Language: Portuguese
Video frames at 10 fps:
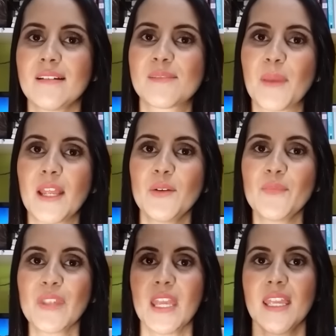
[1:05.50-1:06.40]
aquele
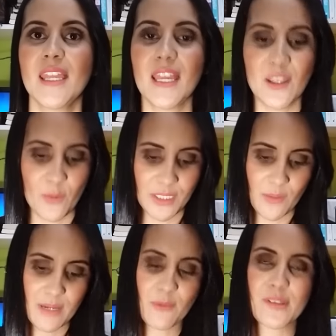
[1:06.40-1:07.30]
espelho. E aí, quando
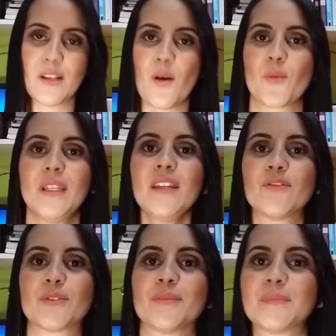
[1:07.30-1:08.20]
eu ia mostrar algum
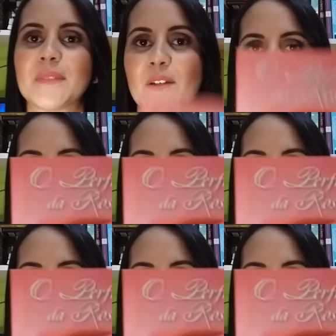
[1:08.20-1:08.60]
livro, eu